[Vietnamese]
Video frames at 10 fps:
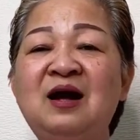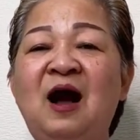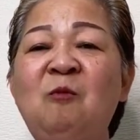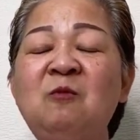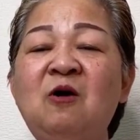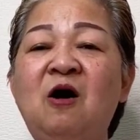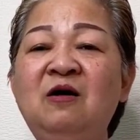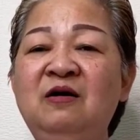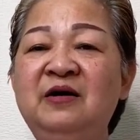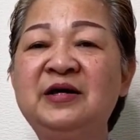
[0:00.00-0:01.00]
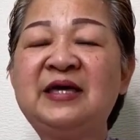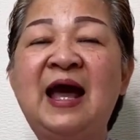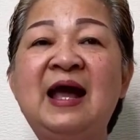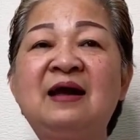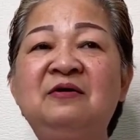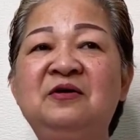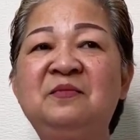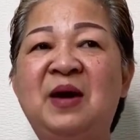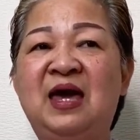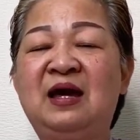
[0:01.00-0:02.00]
không có người cha người
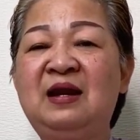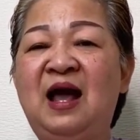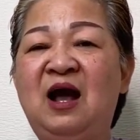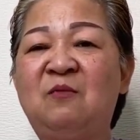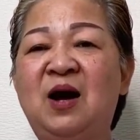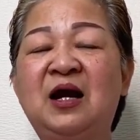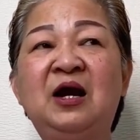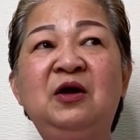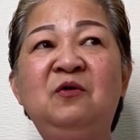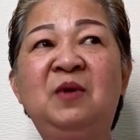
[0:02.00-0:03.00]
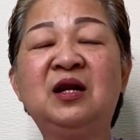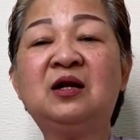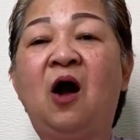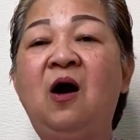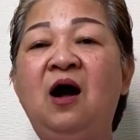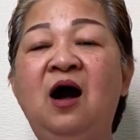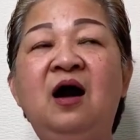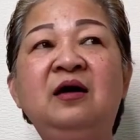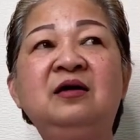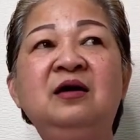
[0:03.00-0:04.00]
mẹ nào mà kêu mình con
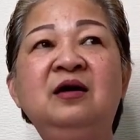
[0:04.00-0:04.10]
ơi